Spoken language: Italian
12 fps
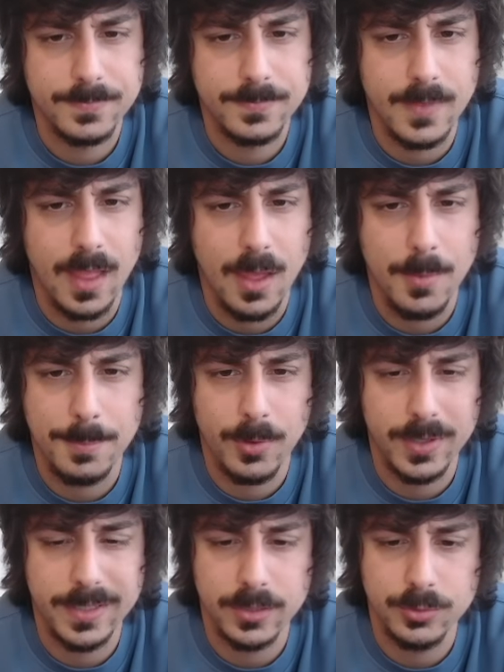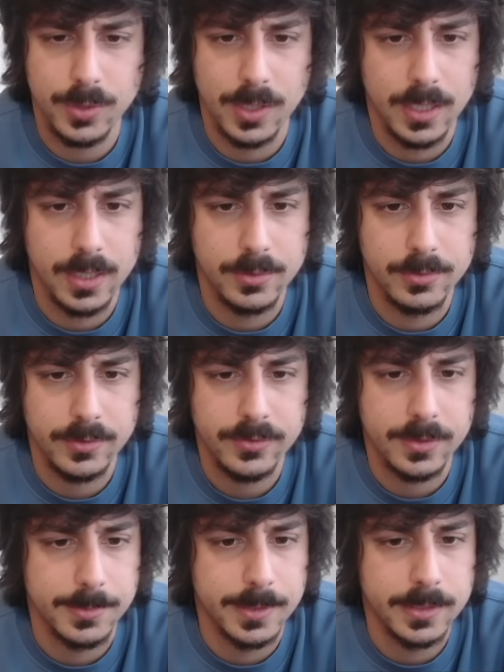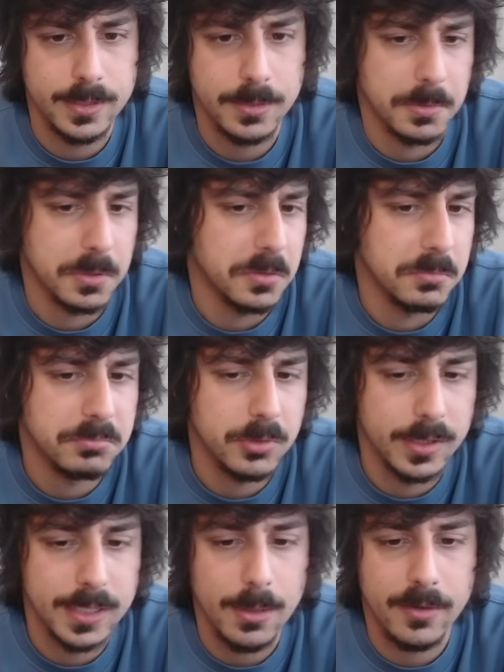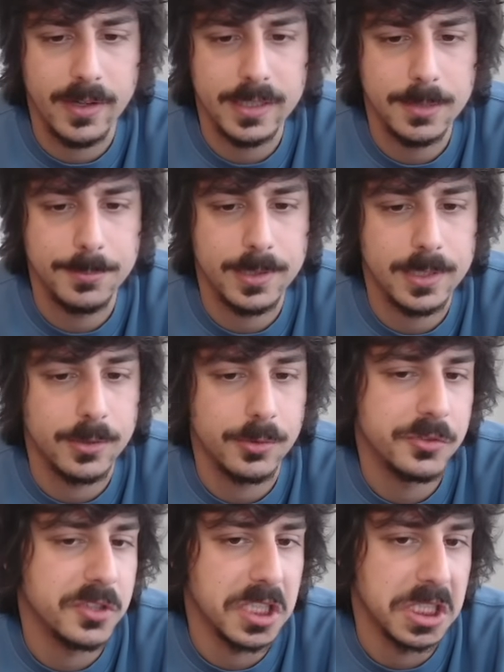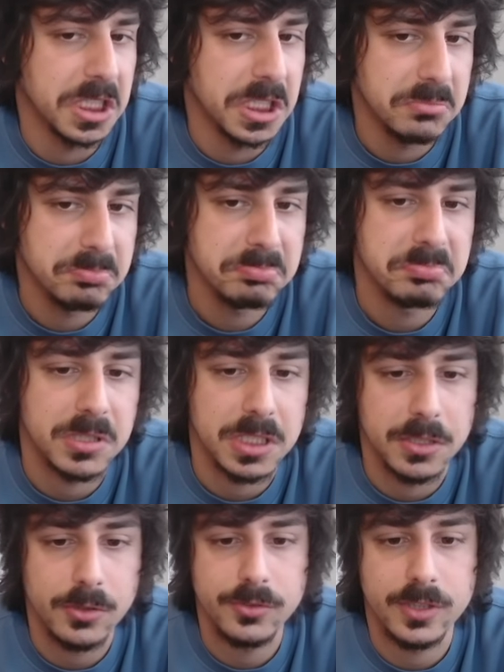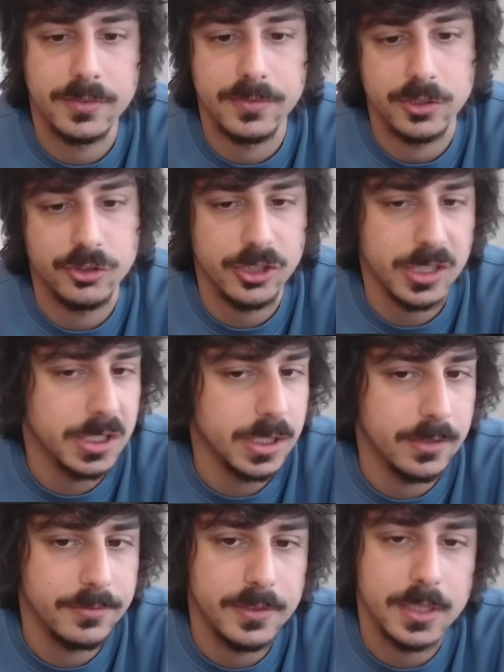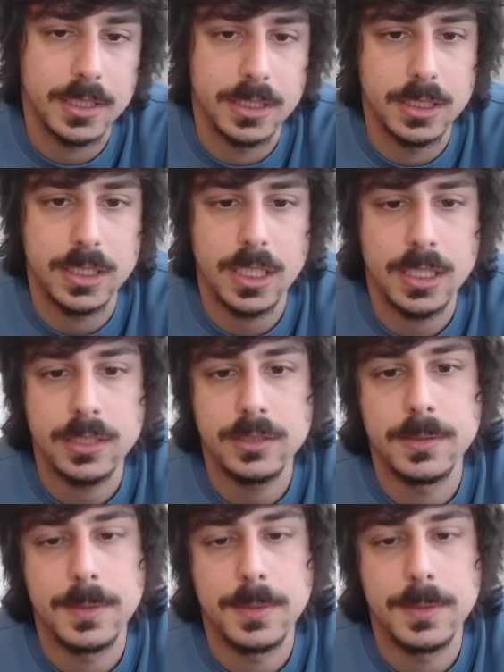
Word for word: è un po' innaturale, onestamente, però noi andiamo avanti per le nostre, per le nostre faccende. Alfiere di 3